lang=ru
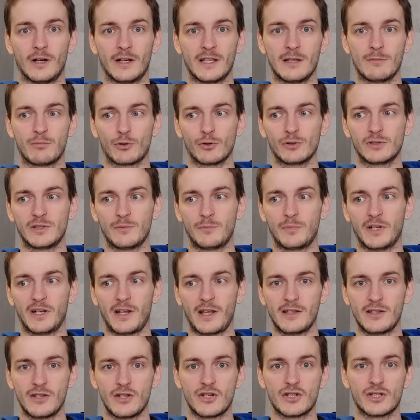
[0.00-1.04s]
Они просто
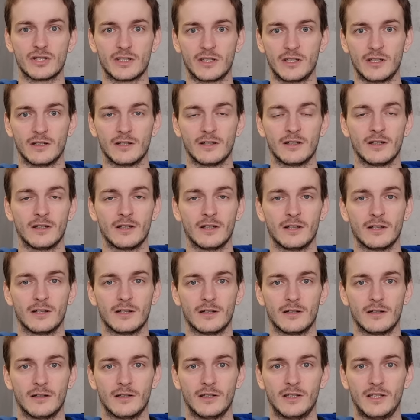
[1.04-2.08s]
периодически
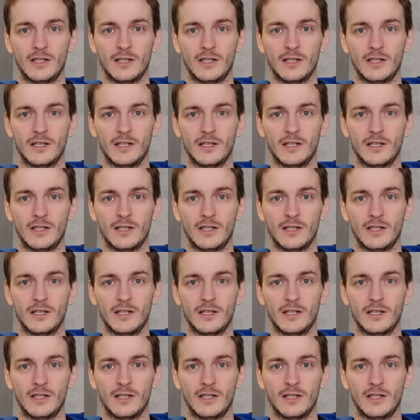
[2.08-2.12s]
э,